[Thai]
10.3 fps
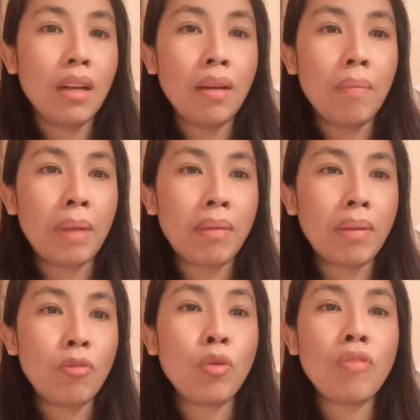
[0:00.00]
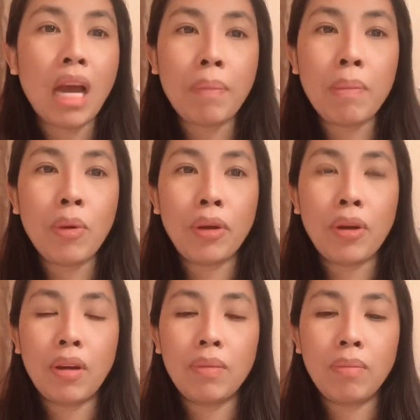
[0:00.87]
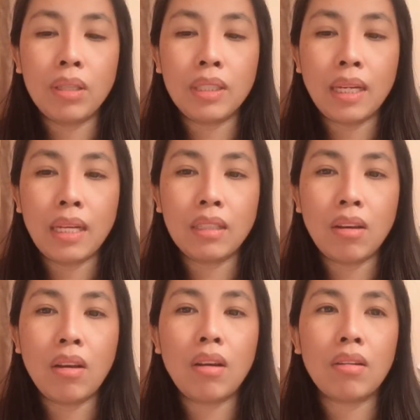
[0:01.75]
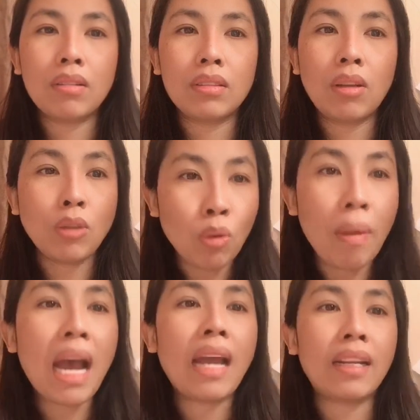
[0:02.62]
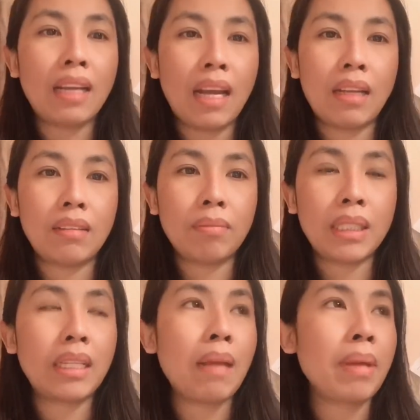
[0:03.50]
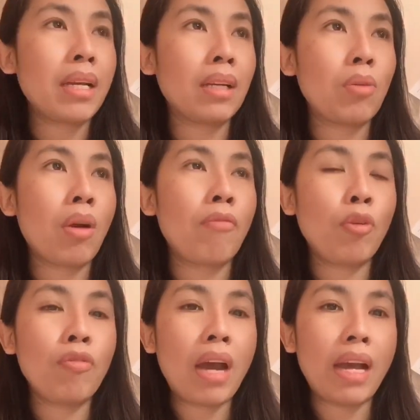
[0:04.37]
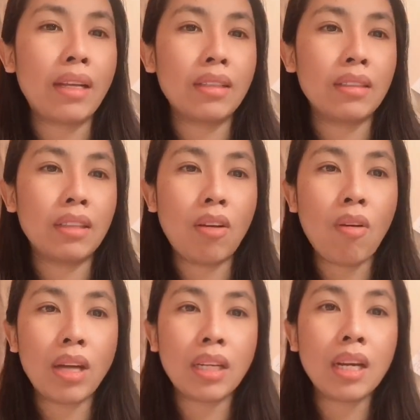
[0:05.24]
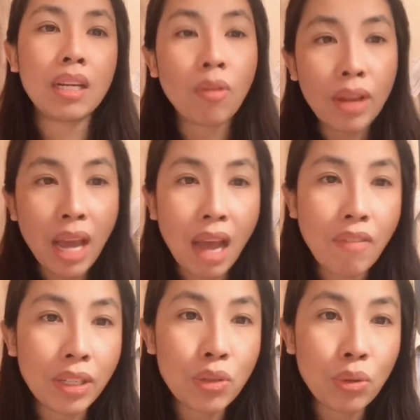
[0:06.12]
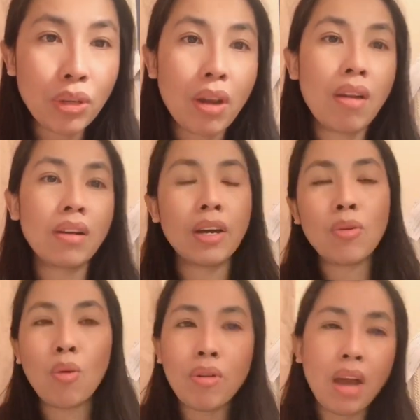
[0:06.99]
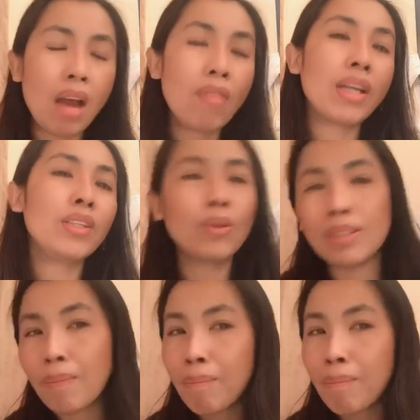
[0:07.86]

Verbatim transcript: มันมันวุ่นวายไปหมดเนาะเพราะฉะนั้นก็ต้องอยู่บ้านนะ มันจะได้ไม่เกิดความวุ่นวายแต่ก่อนเคยโหยหาวันหยุดเนาะ เคยโหยหาวันหยุด ทำไม